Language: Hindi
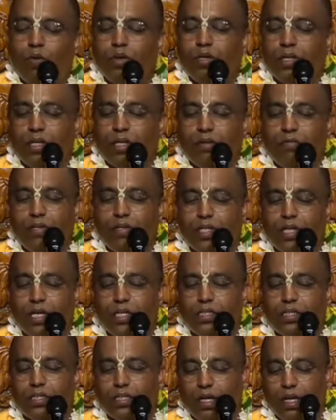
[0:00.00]
उनकी
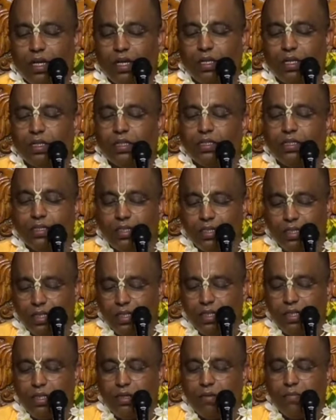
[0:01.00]
विशेषता हैं
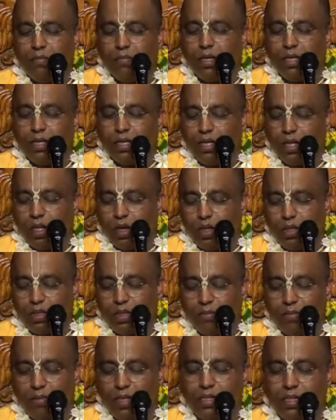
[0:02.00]
बल्कि
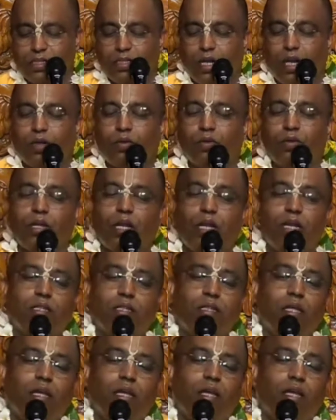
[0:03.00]
नरोत्तम दास ठाकुर कहते